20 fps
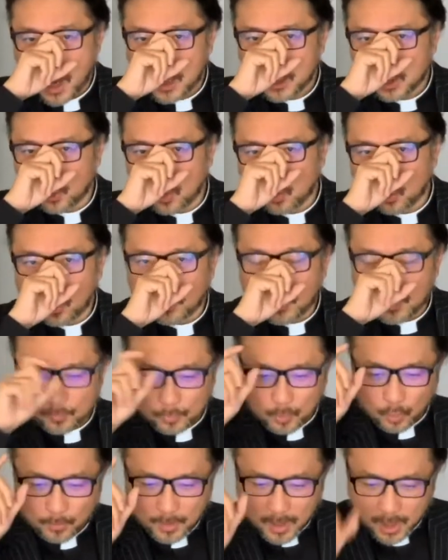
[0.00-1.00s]
因为我们
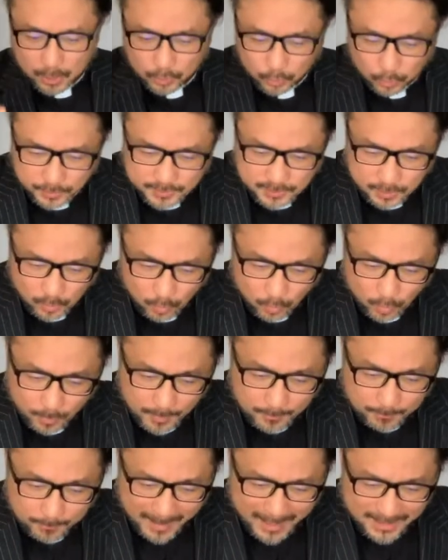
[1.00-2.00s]
我们很多时候我
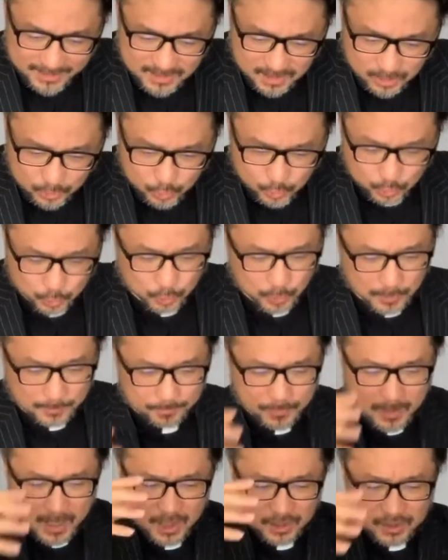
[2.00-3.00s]
们把这个
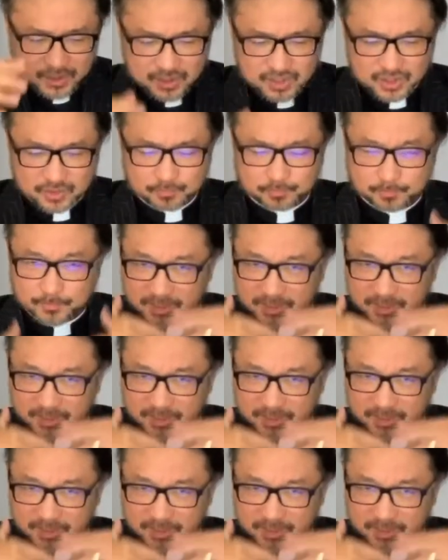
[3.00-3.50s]
群只是。